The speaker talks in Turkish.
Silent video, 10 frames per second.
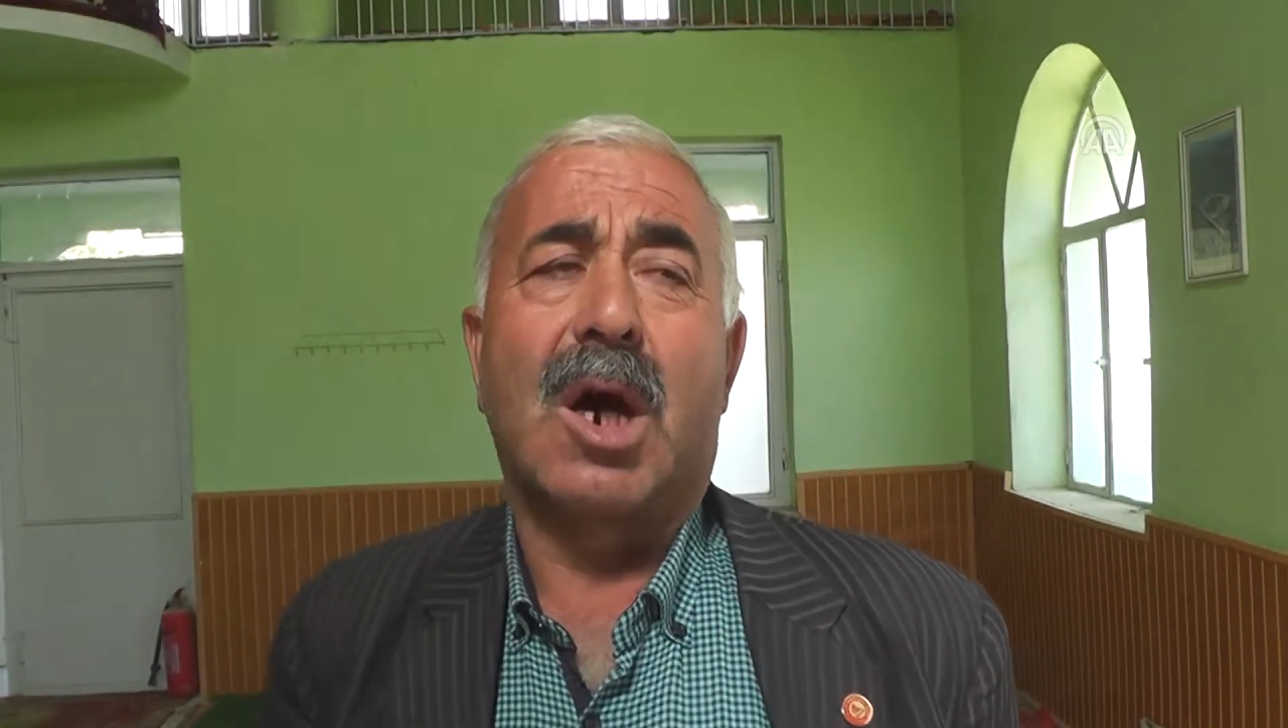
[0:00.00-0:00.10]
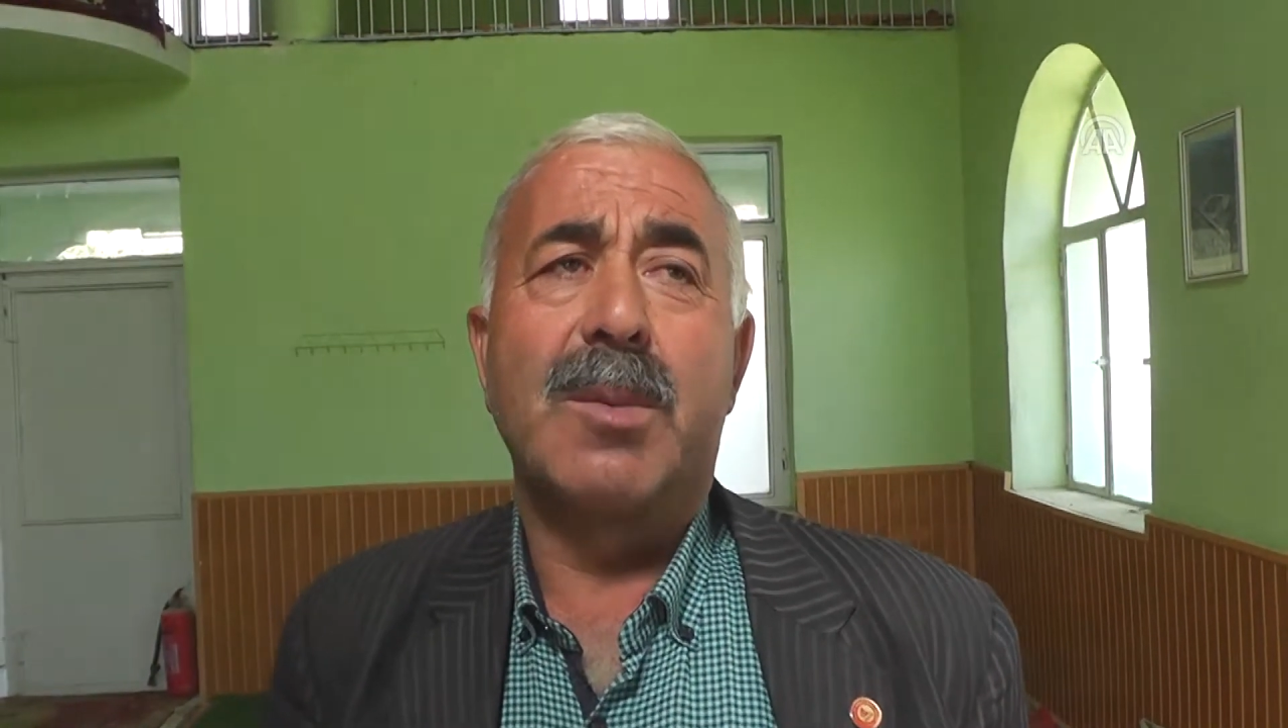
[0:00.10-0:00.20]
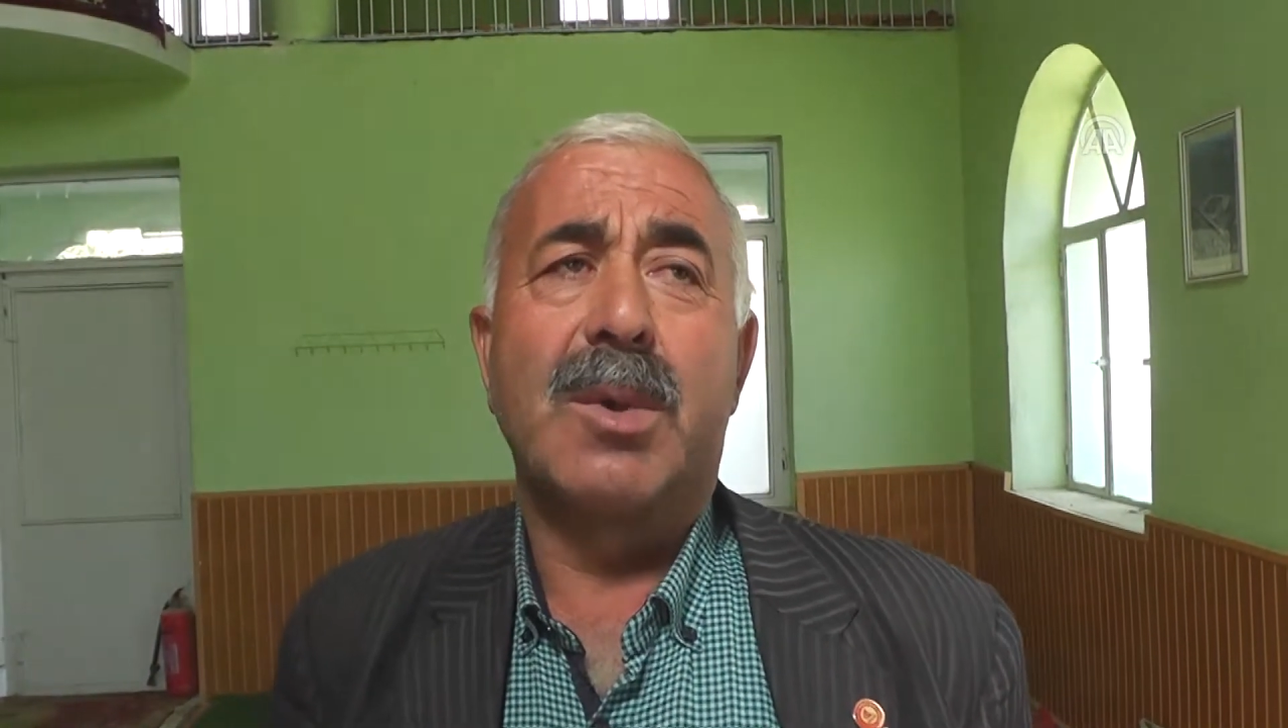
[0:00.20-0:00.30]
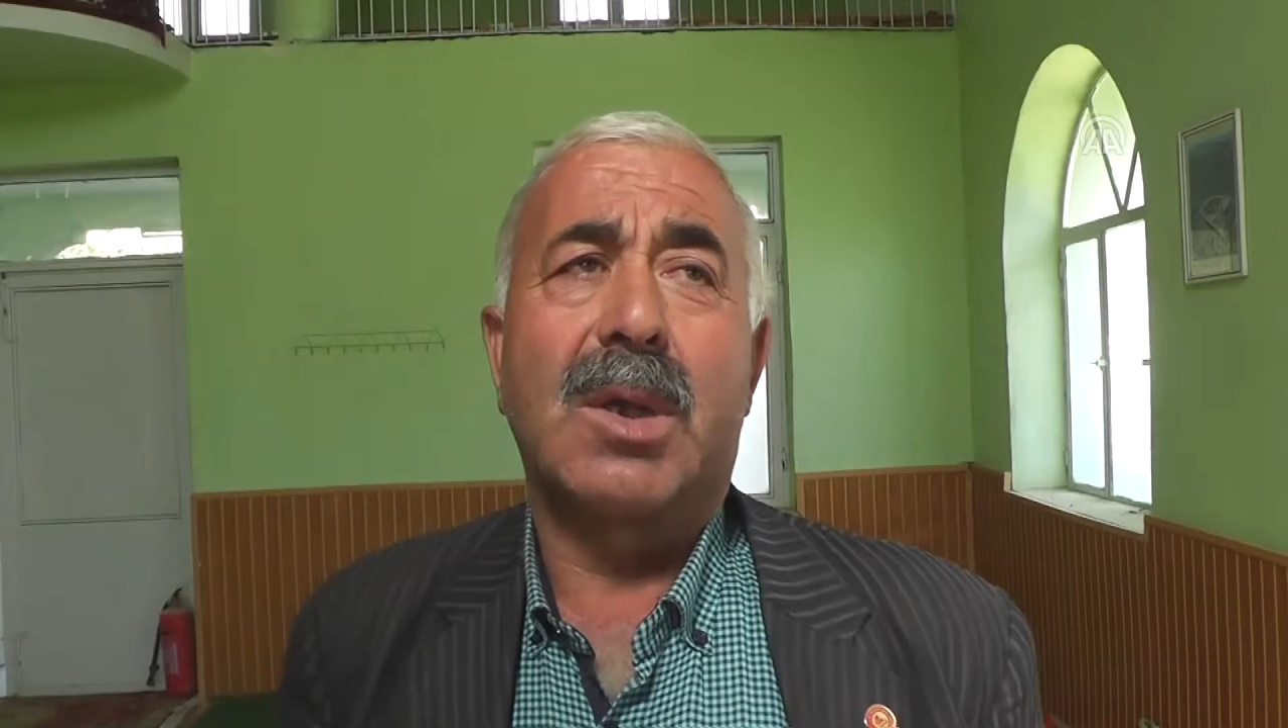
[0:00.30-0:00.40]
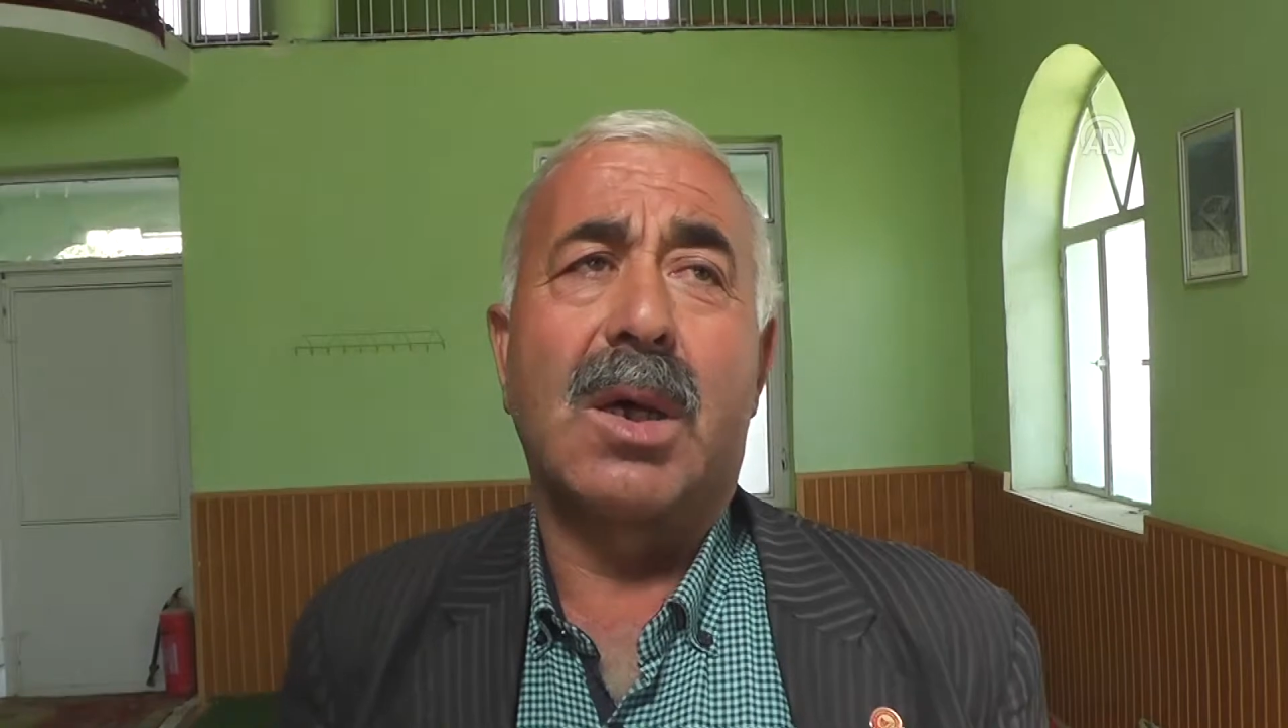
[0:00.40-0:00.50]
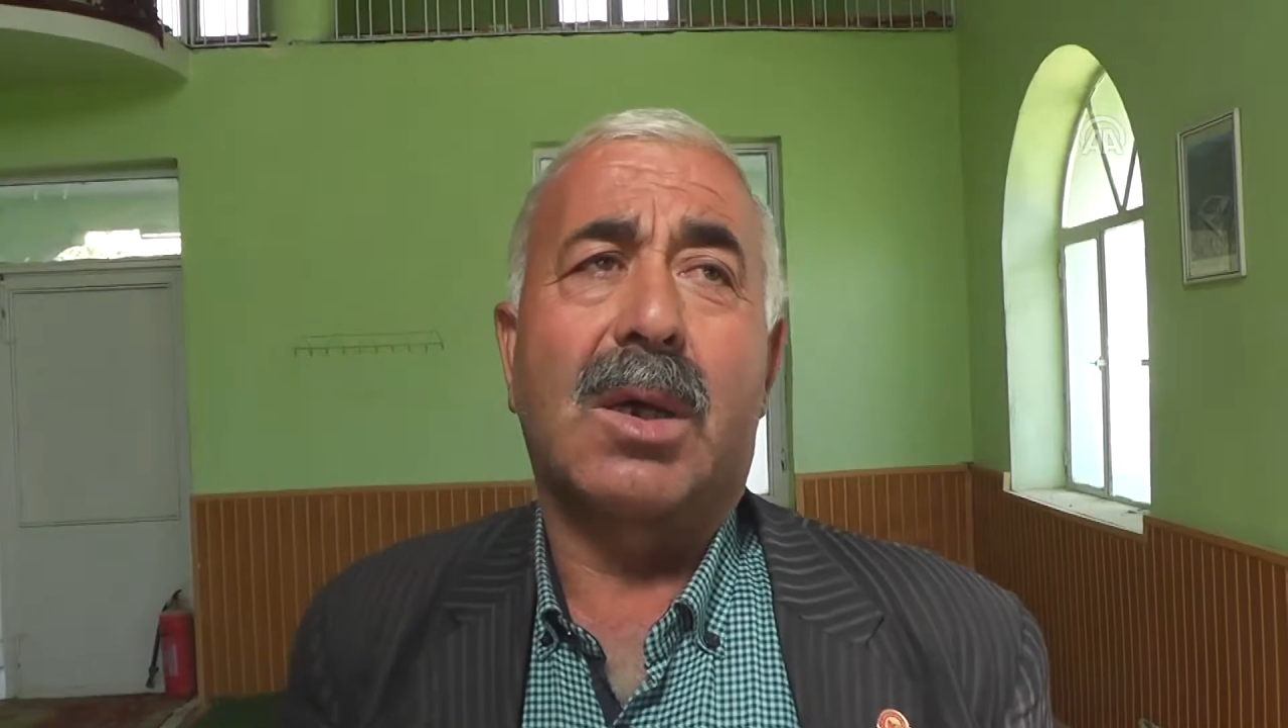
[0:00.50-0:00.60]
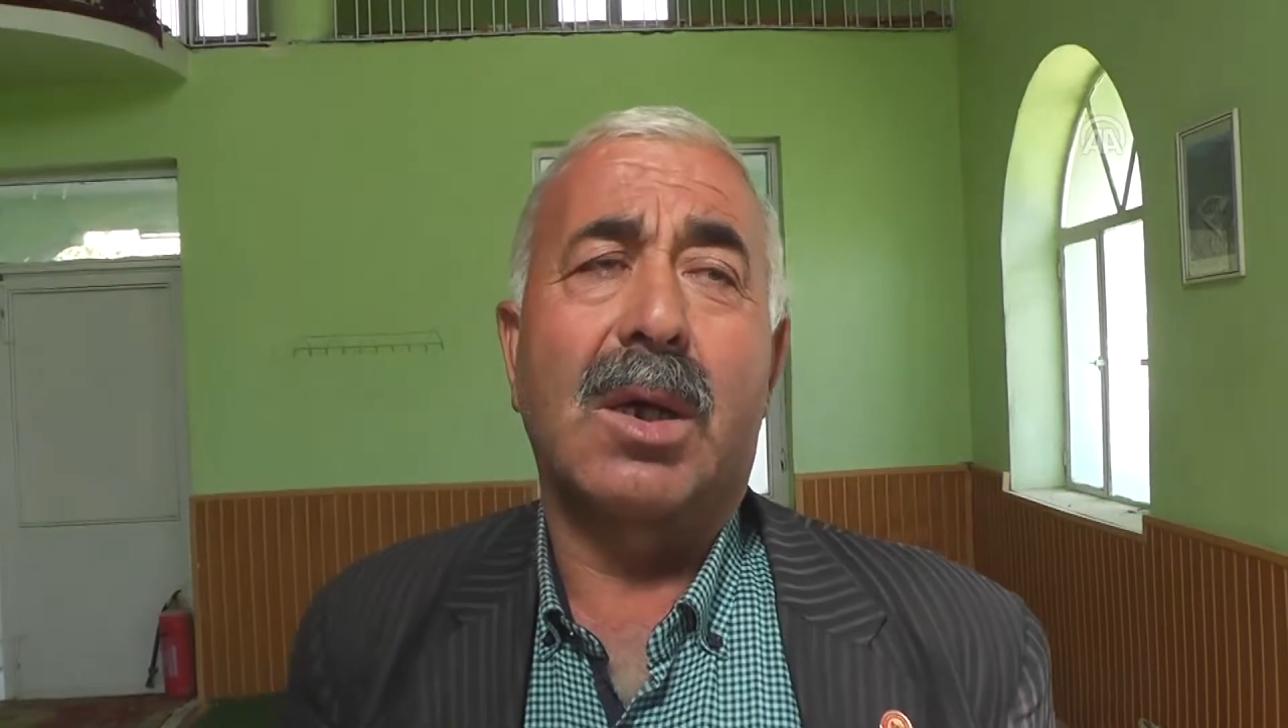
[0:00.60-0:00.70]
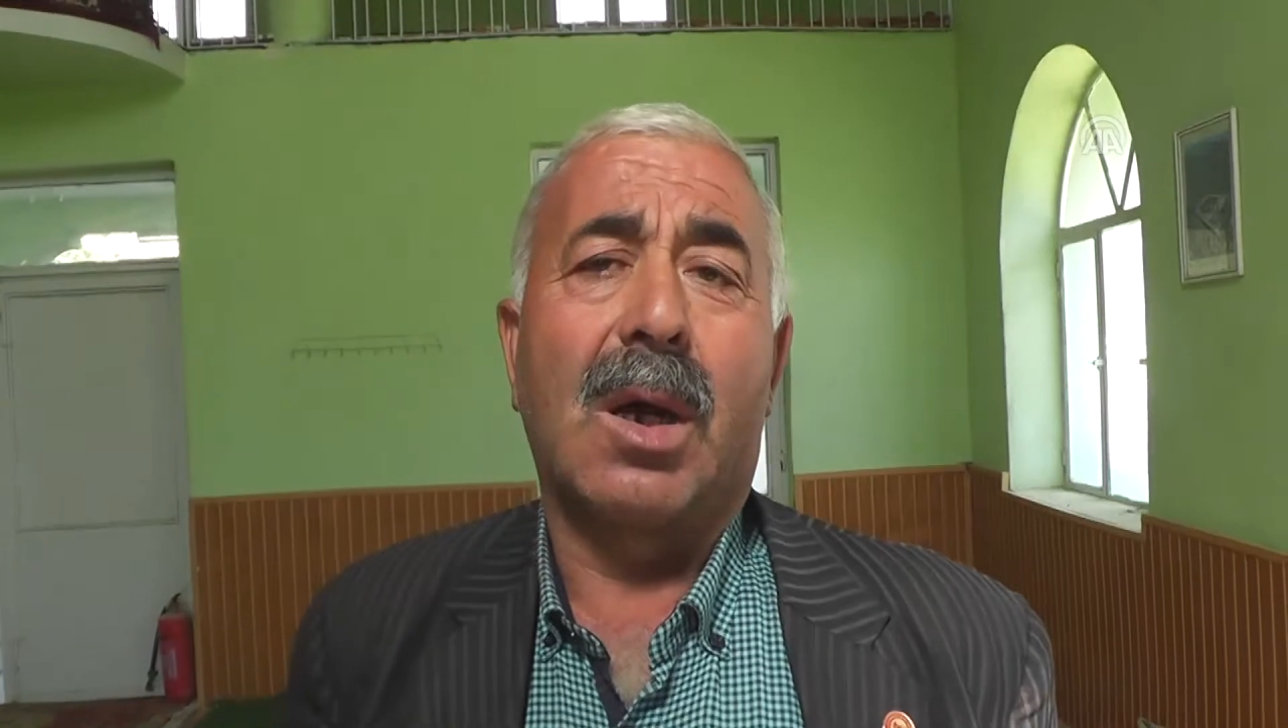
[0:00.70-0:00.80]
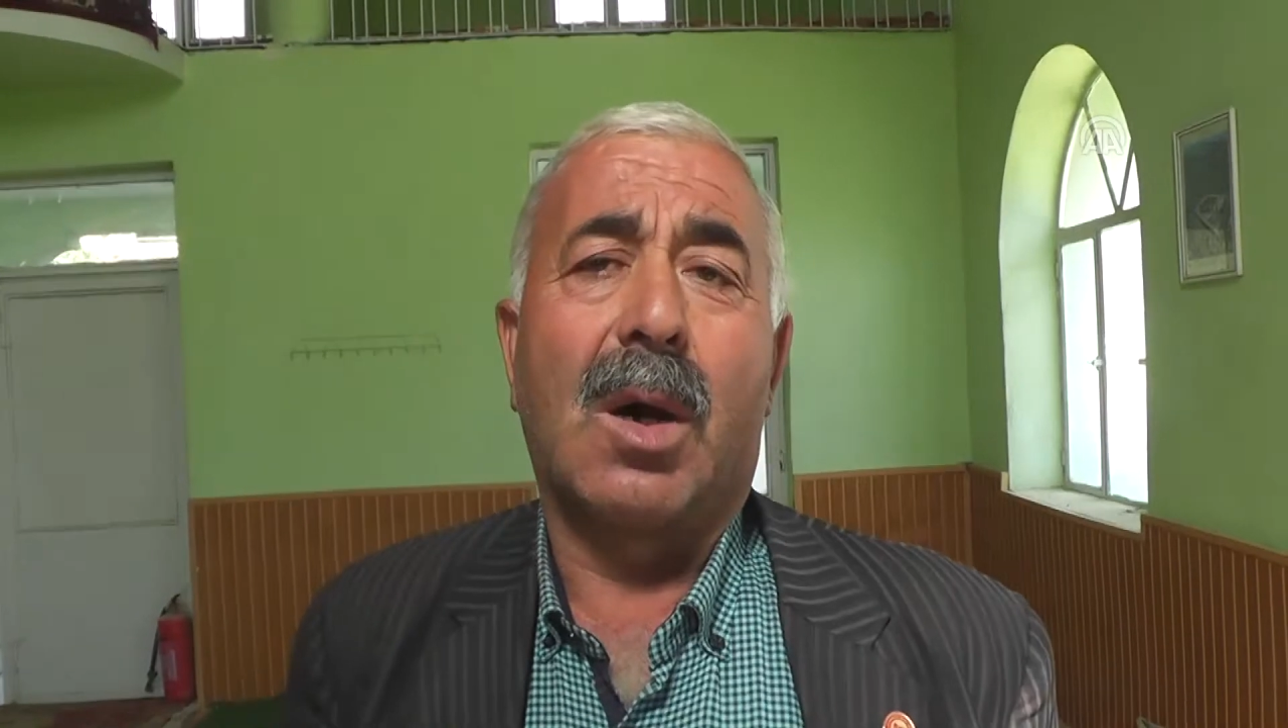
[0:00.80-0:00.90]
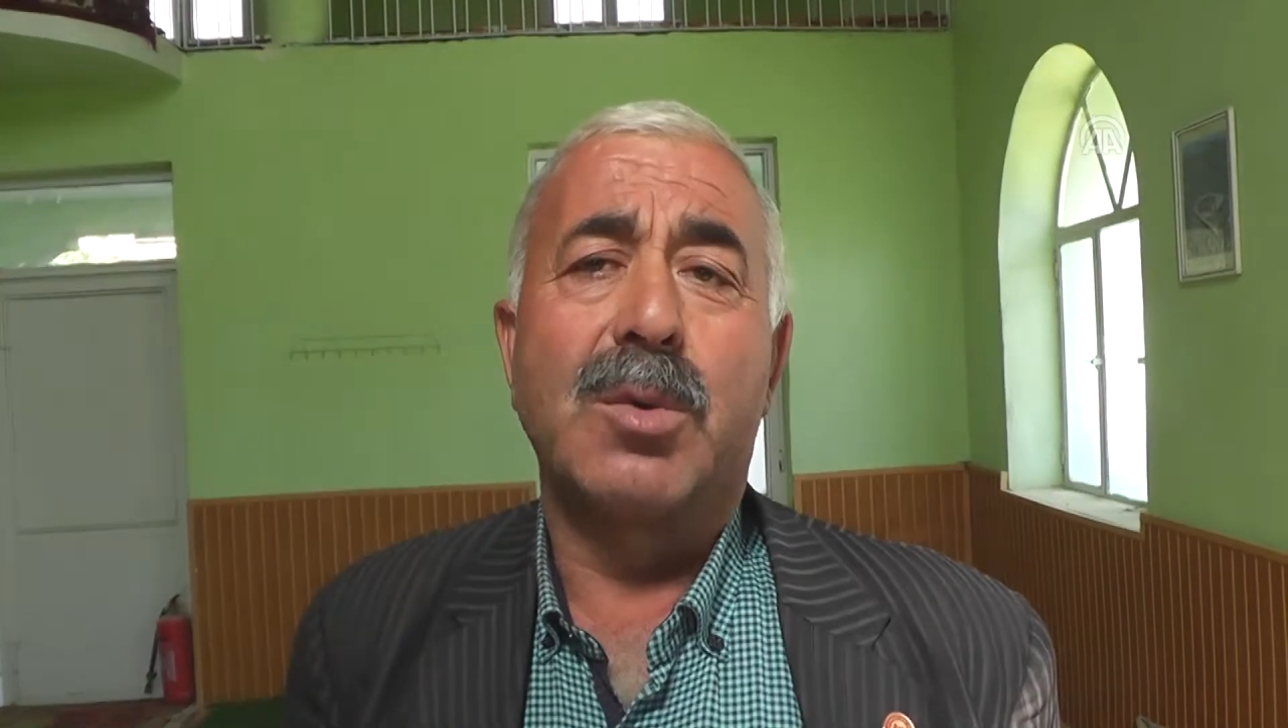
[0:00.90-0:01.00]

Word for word: Camideki